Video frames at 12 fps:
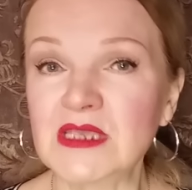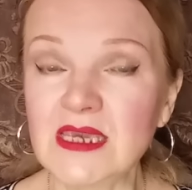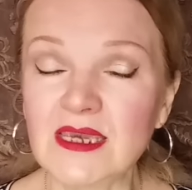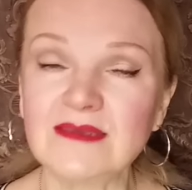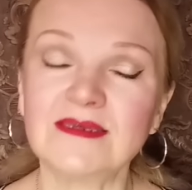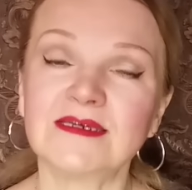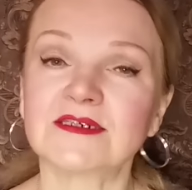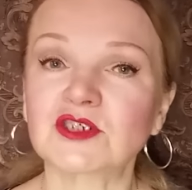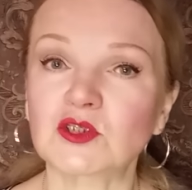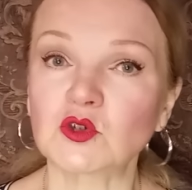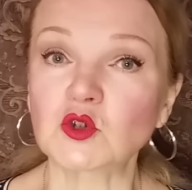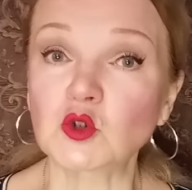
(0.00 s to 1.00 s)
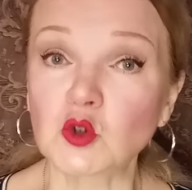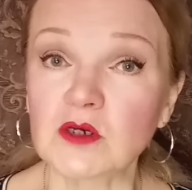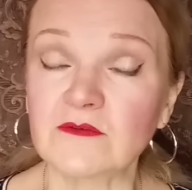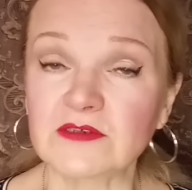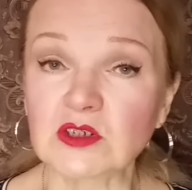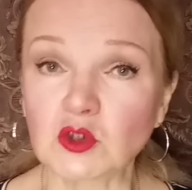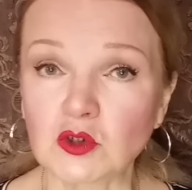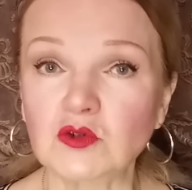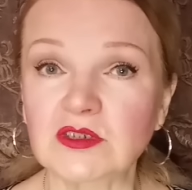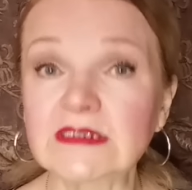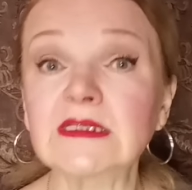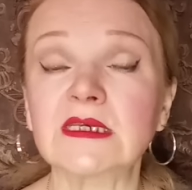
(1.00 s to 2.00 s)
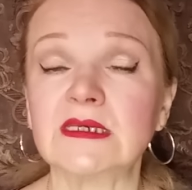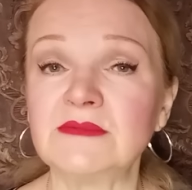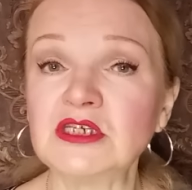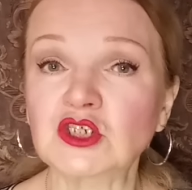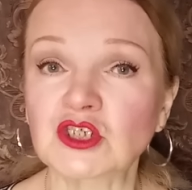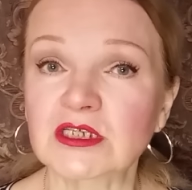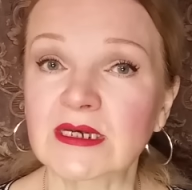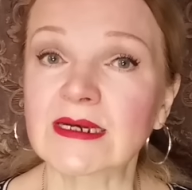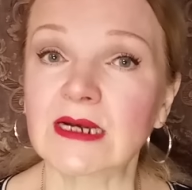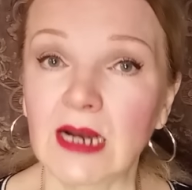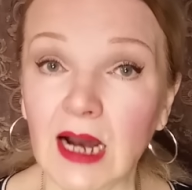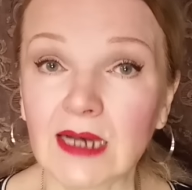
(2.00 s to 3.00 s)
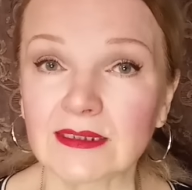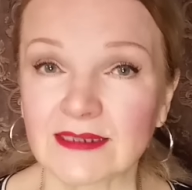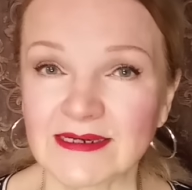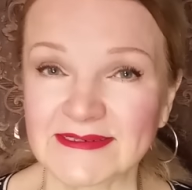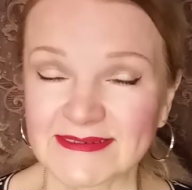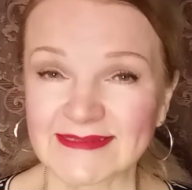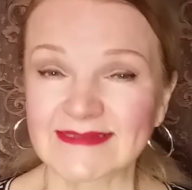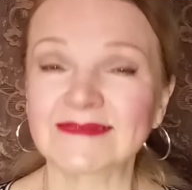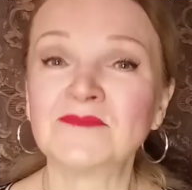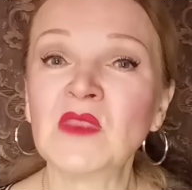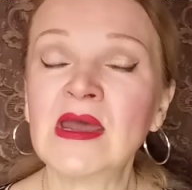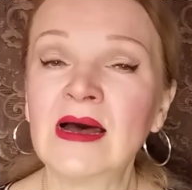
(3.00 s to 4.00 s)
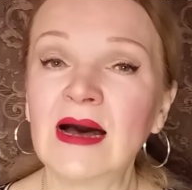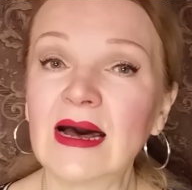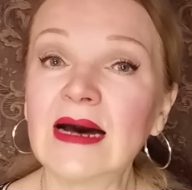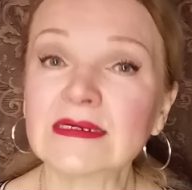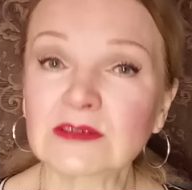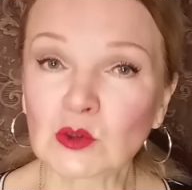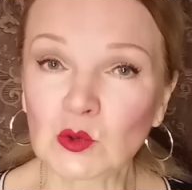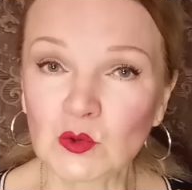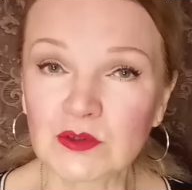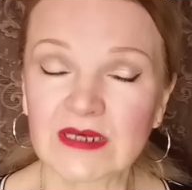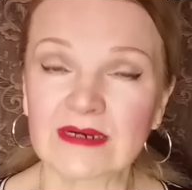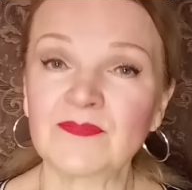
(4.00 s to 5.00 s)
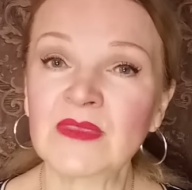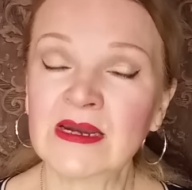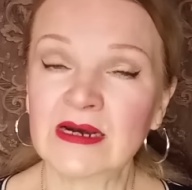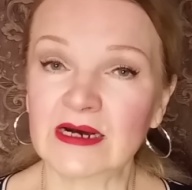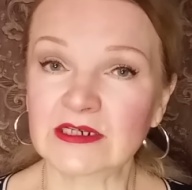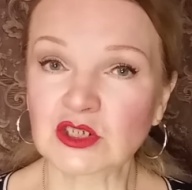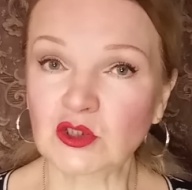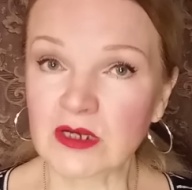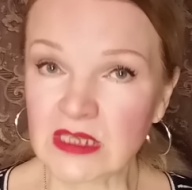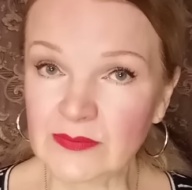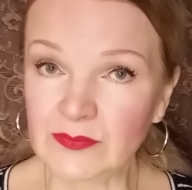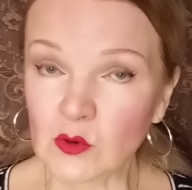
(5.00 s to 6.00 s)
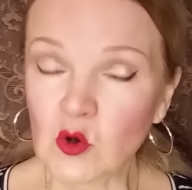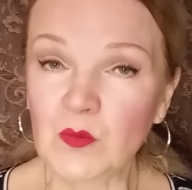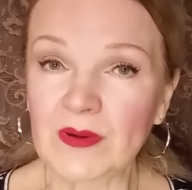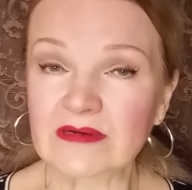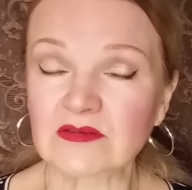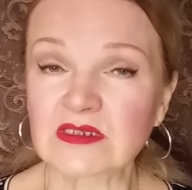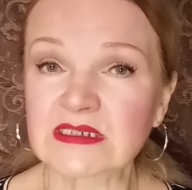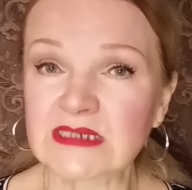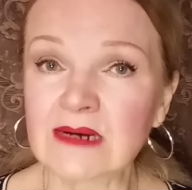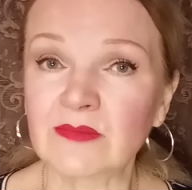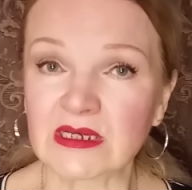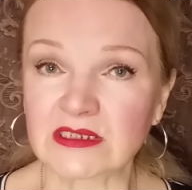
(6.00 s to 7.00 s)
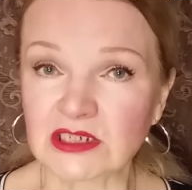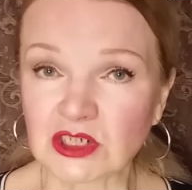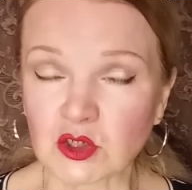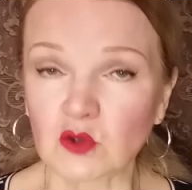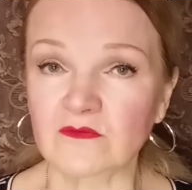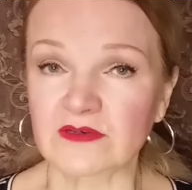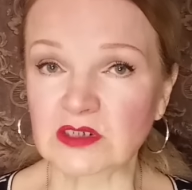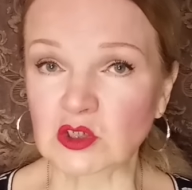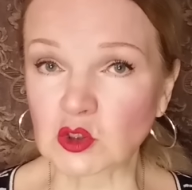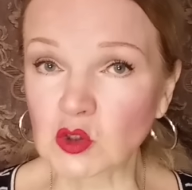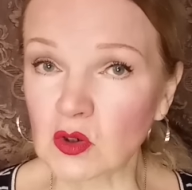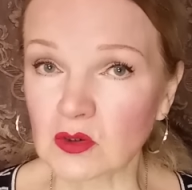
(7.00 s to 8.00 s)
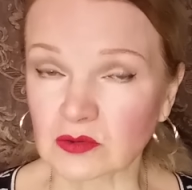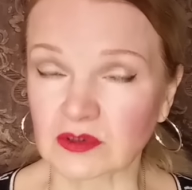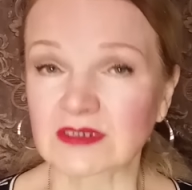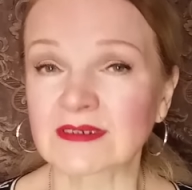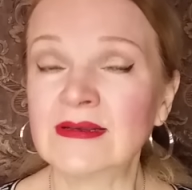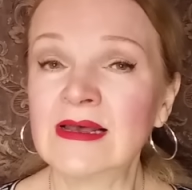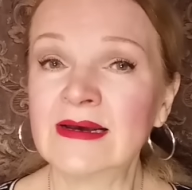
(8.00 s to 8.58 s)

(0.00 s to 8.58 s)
мнение, что соевый соус – это химическая гадость? А оттуда, э, что они покупают самый дешевый соус –